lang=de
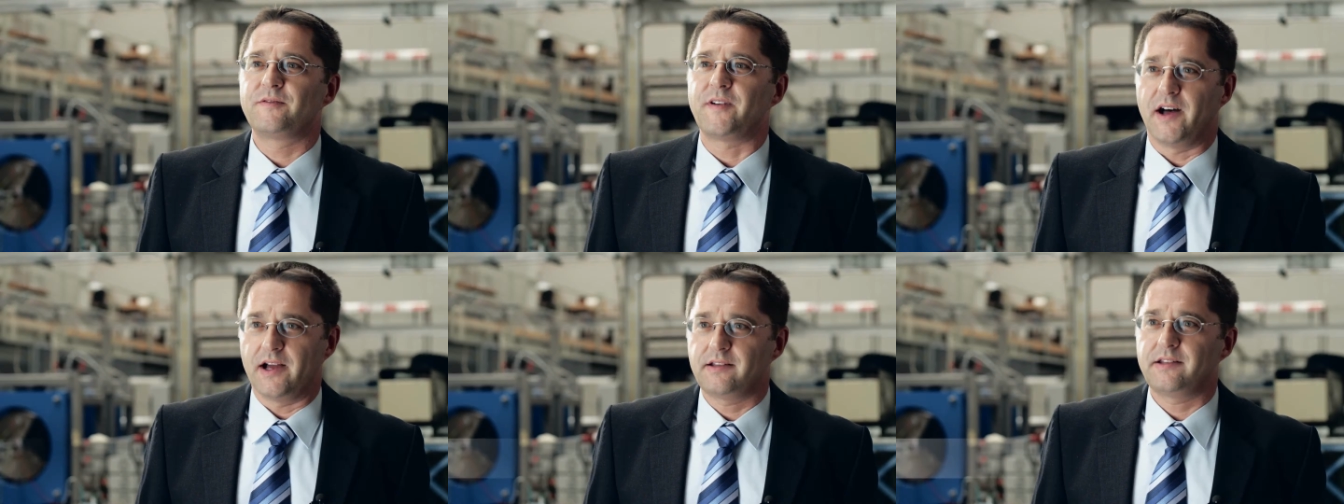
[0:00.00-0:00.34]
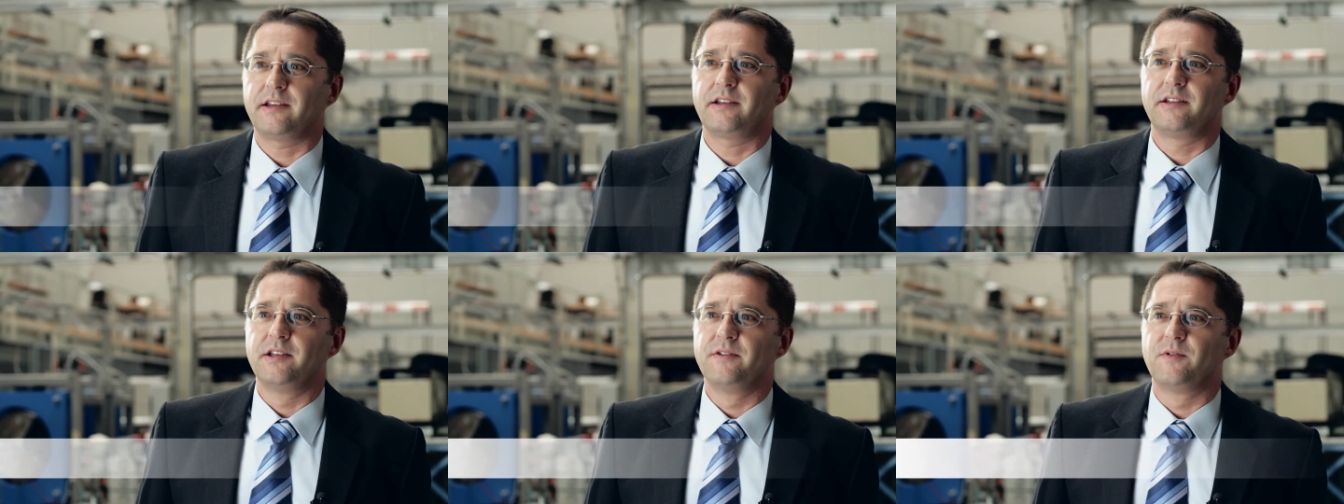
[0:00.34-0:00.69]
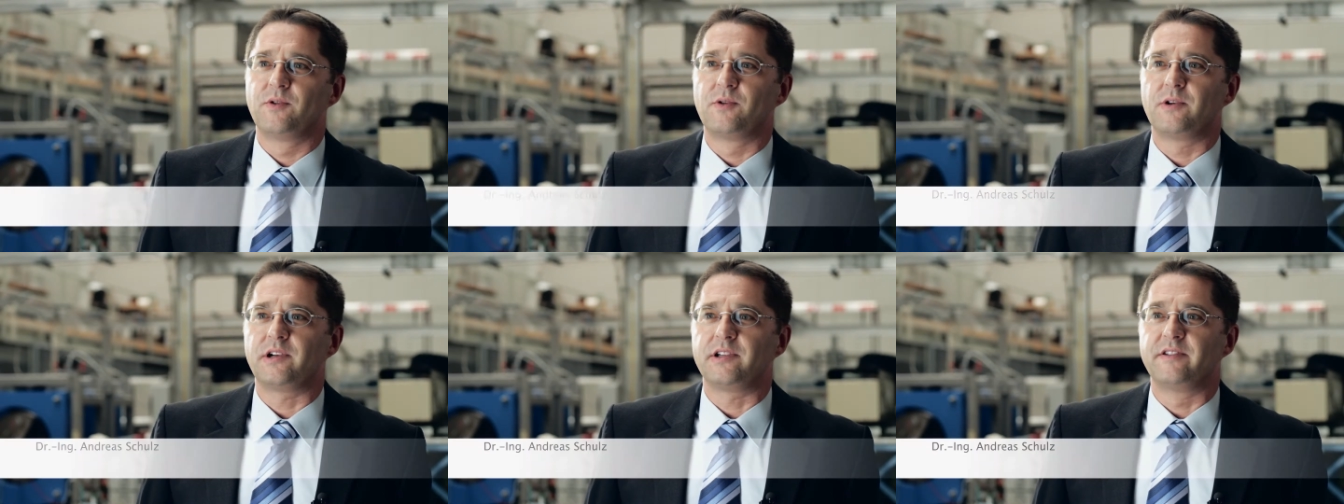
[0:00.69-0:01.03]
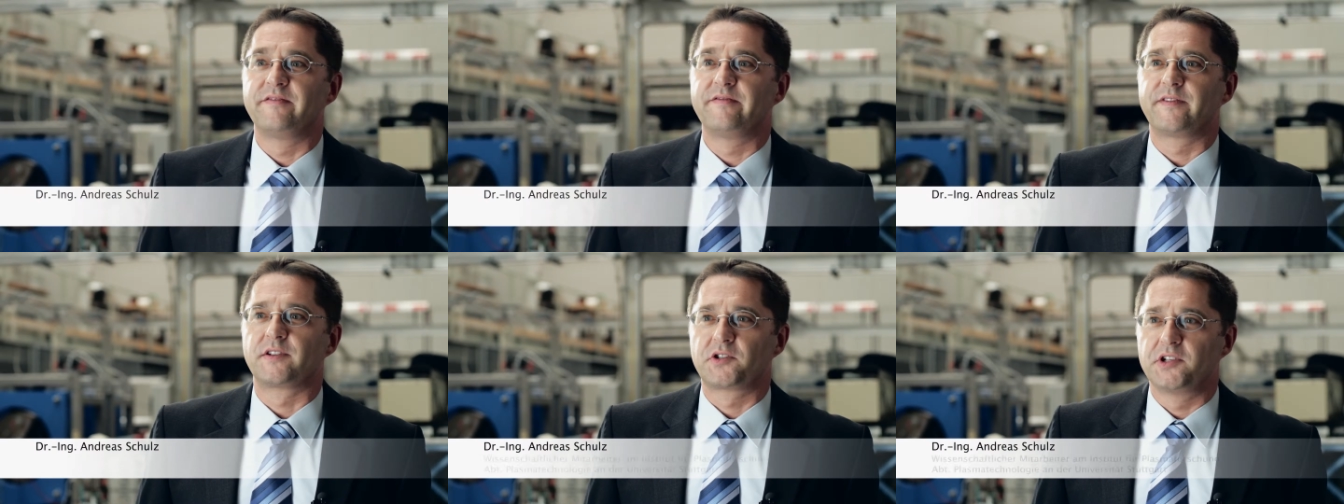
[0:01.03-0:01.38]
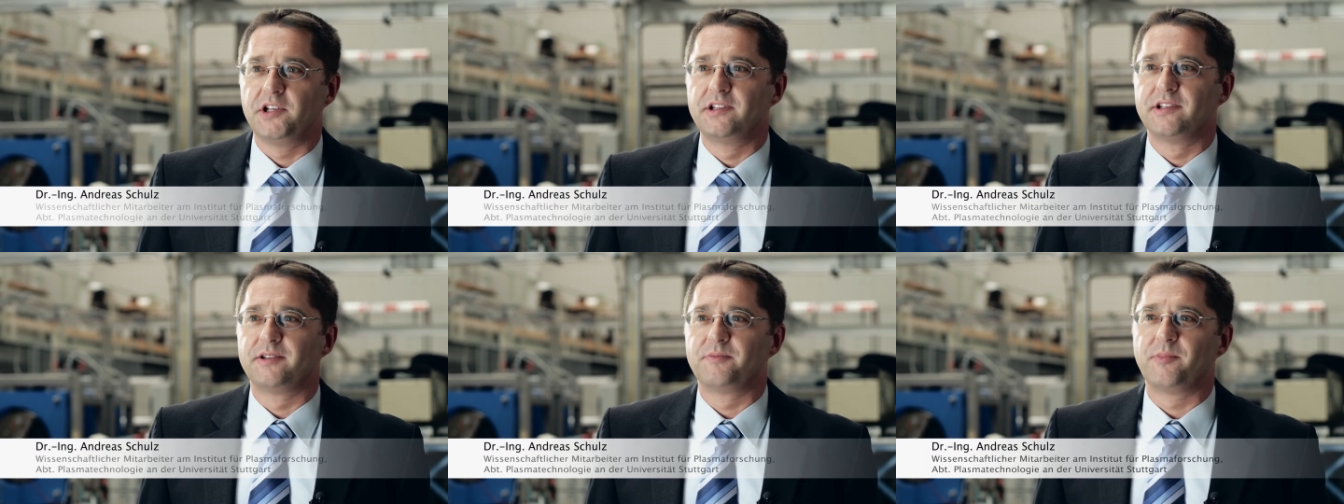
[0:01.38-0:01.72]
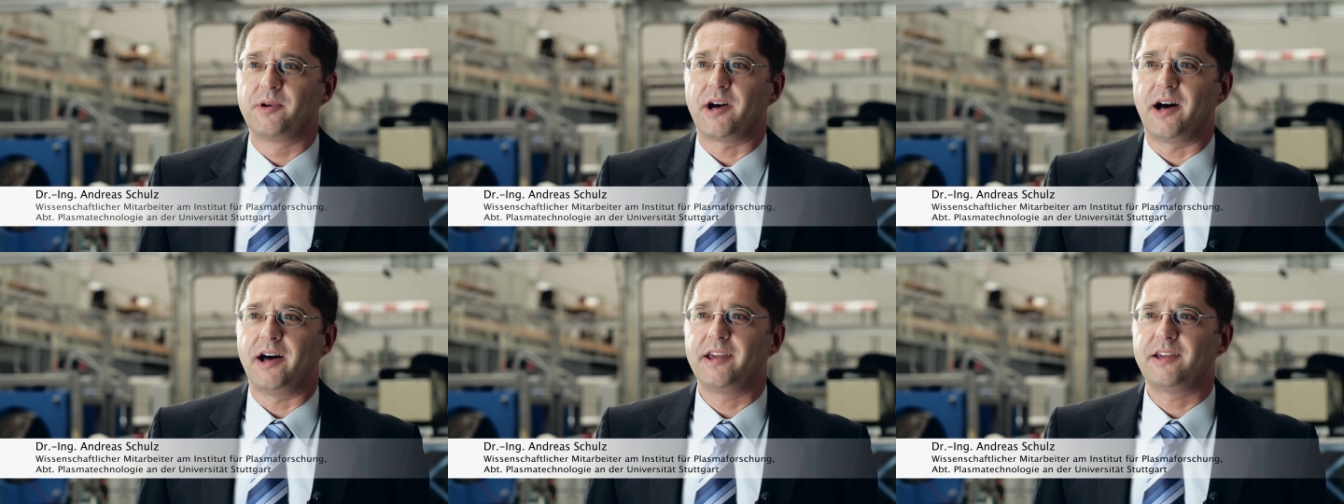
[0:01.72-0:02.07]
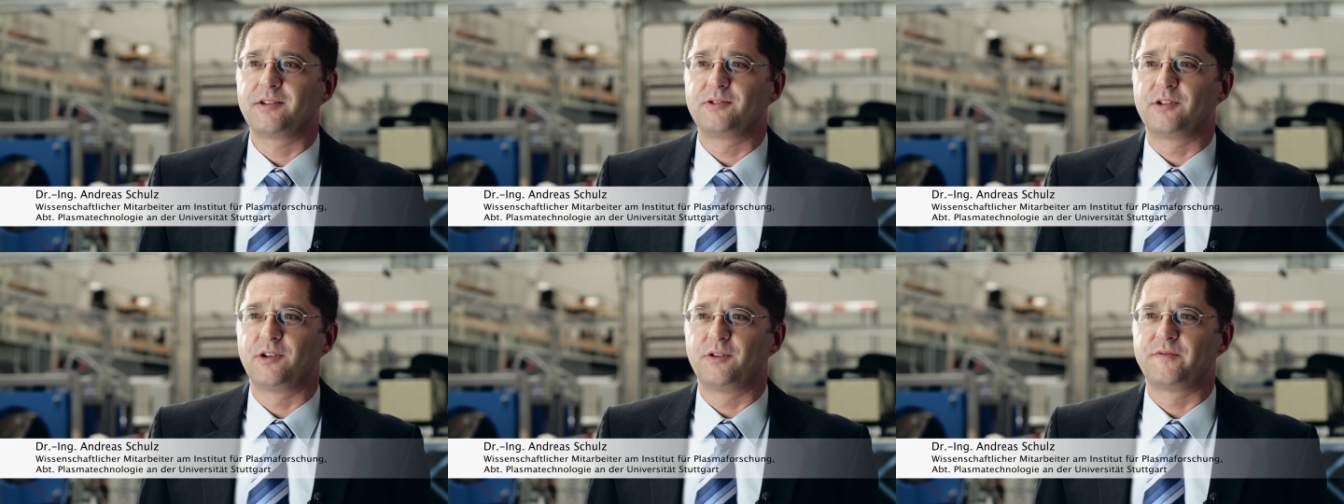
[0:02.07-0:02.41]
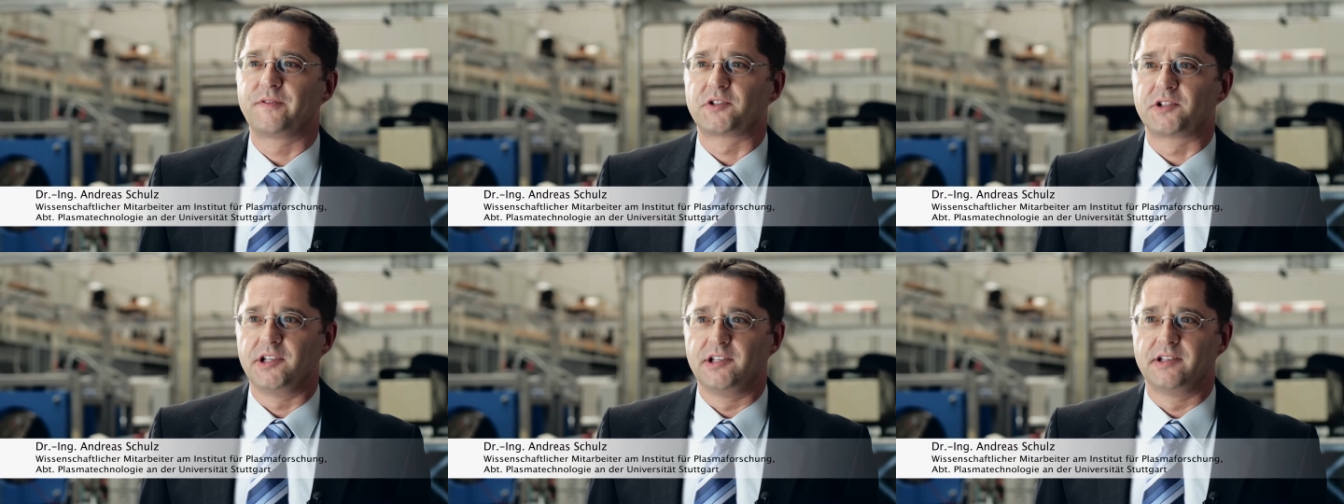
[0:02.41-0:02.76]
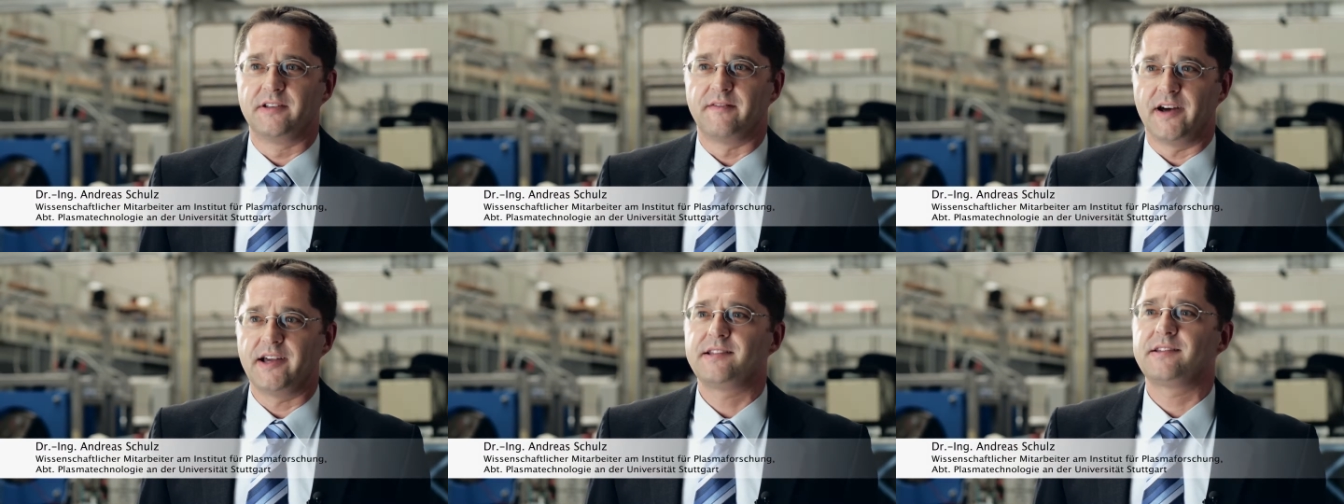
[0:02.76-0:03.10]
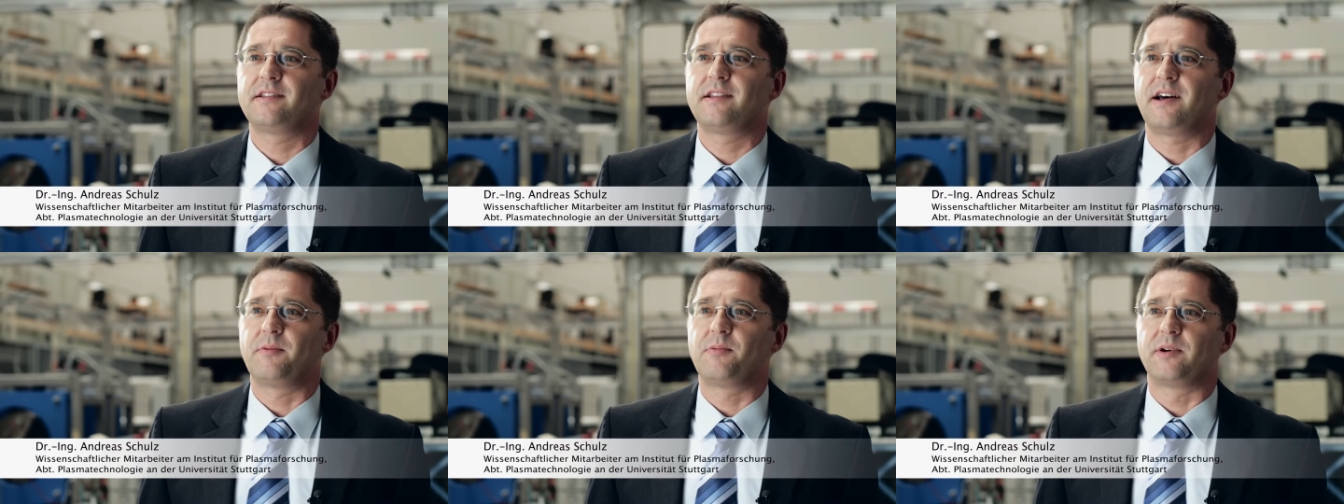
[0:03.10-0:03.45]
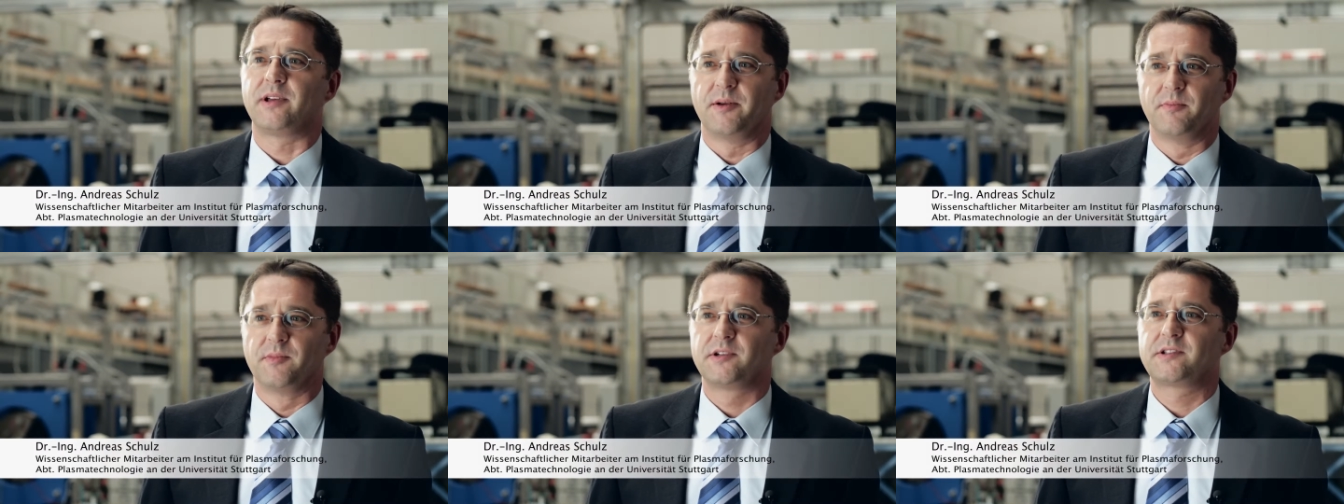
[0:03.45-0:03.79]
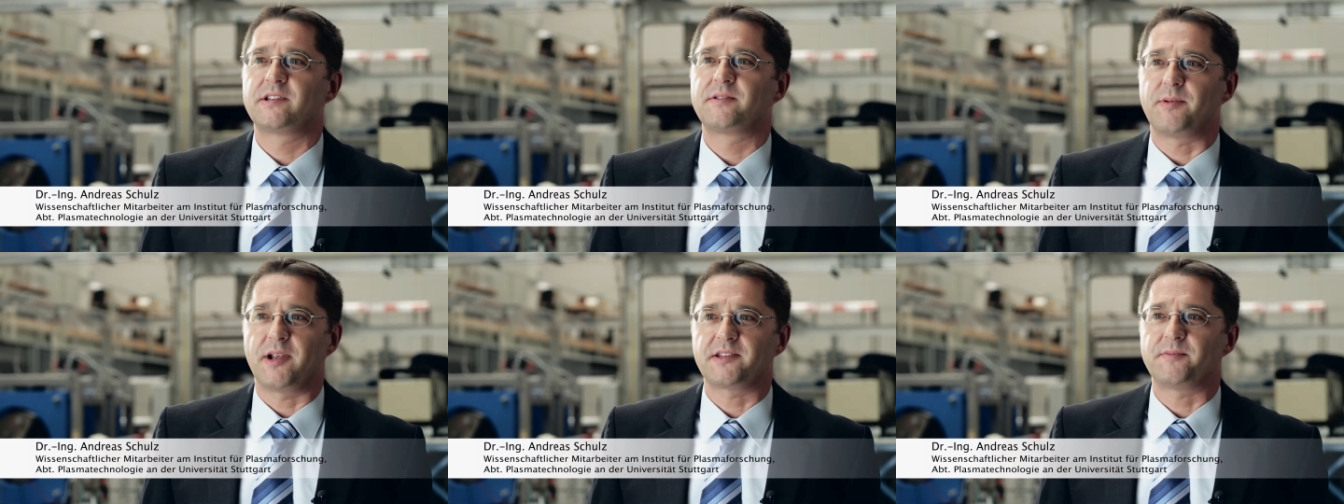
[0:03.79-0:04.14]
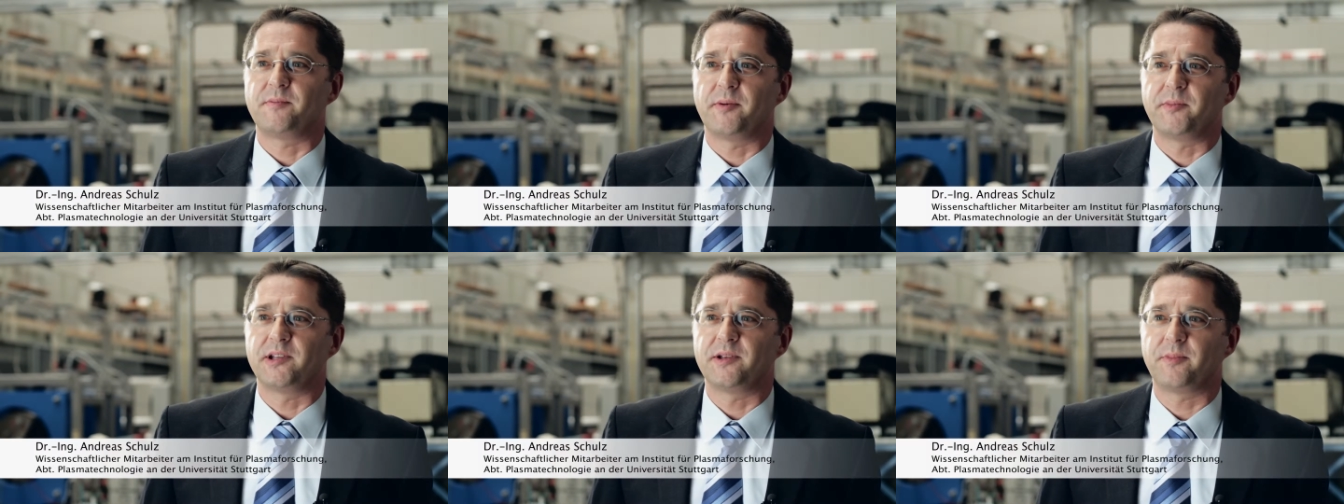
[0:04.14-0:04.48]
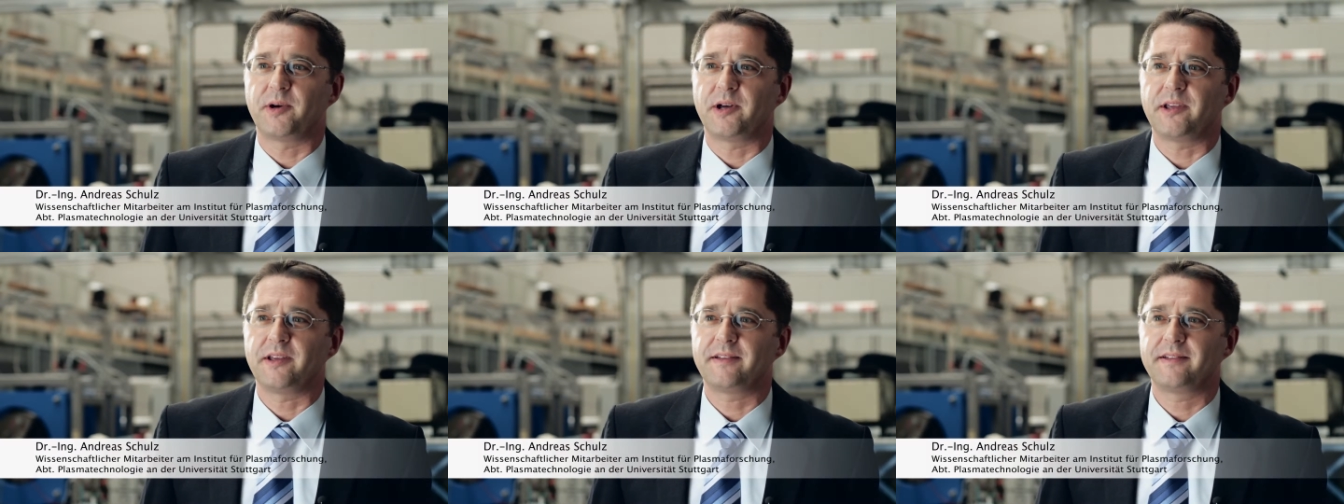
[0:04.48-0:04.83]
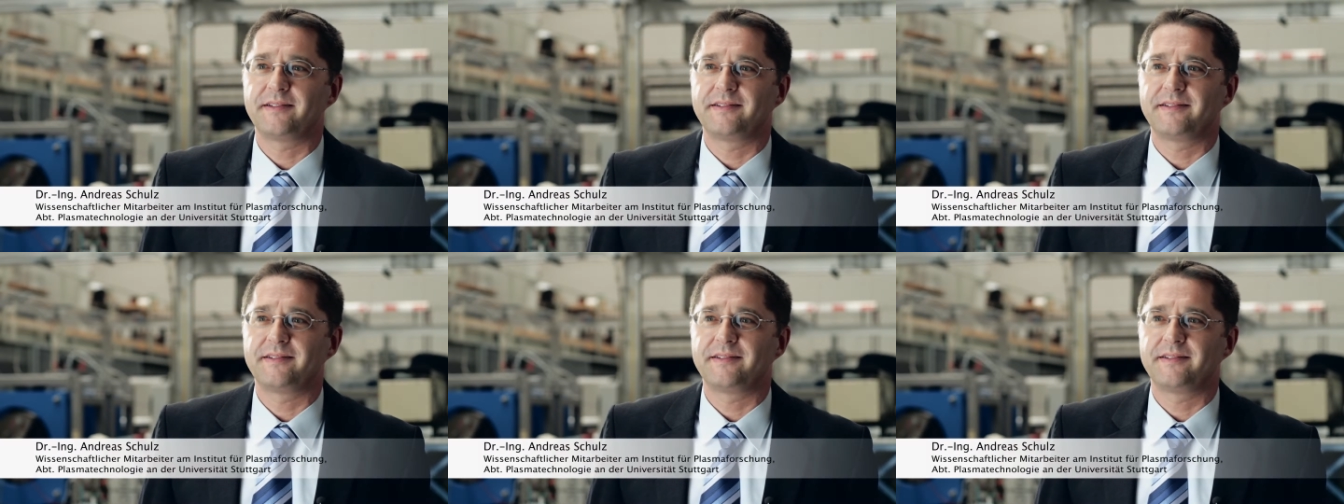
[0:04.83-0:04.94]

auf Hightech-Niveau in verschiedenen Bereichen und auf verschiedene Weisen, aber immer ist das Plasma mit dabei.